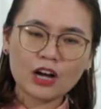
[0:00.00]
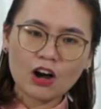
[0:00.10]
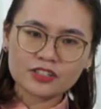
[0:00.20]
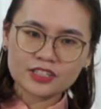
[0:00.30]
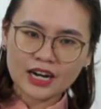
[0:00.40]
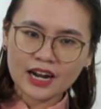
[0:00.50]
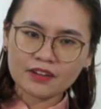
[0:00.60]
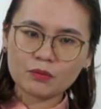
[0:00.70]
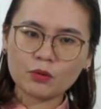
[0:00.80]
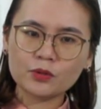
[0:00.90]
con trai
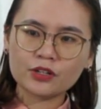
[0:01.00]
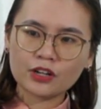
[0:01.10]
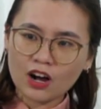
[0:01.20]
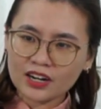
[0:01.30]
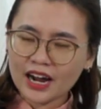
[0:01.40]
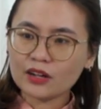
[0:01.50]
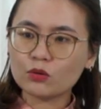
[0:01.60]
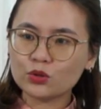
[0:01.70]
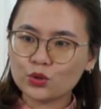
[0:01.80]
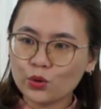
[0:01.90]
và một người con gái
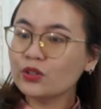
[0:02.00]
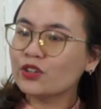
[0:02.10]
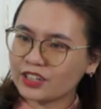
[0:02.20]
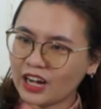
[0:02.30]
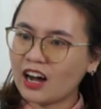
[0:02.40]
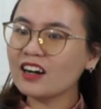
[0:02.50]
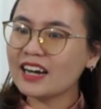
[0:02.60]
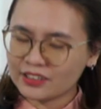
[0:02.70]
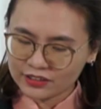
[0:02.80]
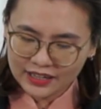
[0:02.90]
của Chúa được có là
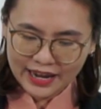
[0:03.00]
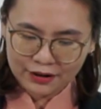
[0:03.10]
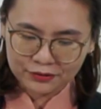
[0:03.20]
như thế nào?